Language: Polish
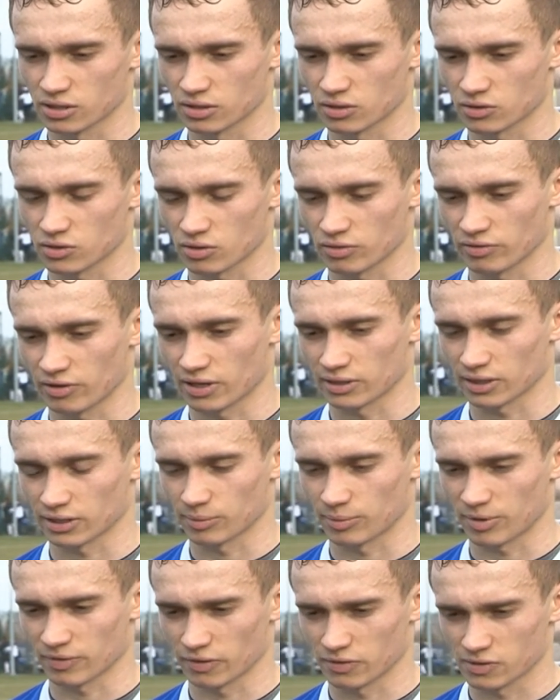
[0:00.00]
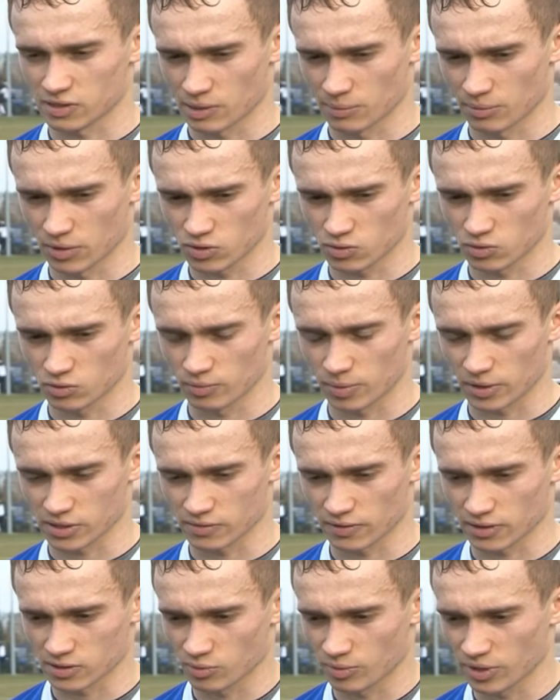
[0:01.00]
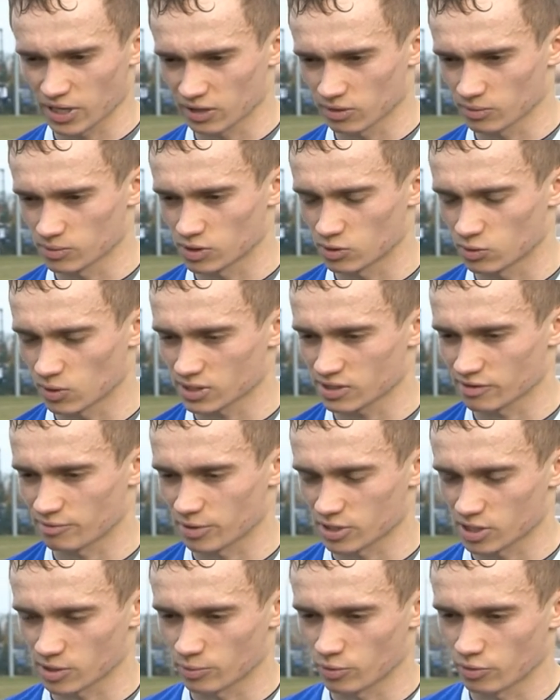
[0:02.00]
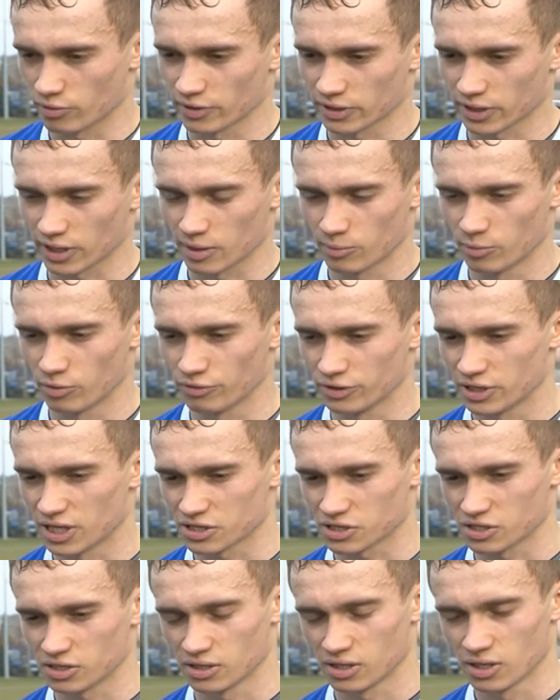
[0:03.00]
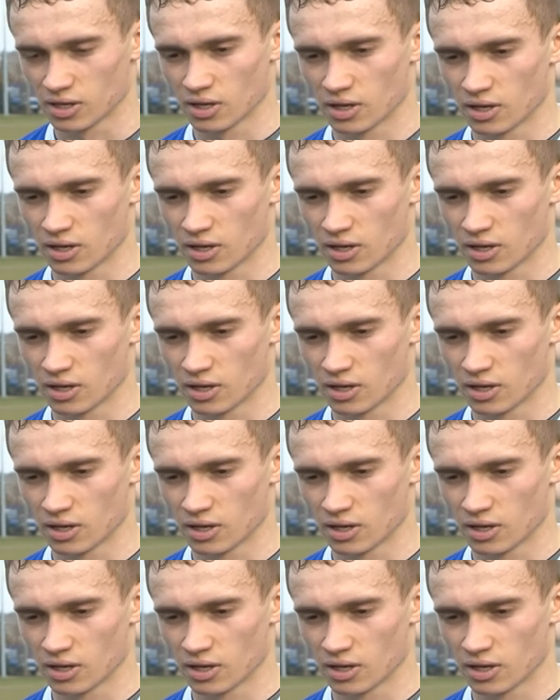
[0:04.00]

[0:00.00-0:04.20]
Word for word: Ostrowia tak naprawdę w całym meczu pracowała sobie jedną sytuację w pierwszej połowie, tak jak było widać i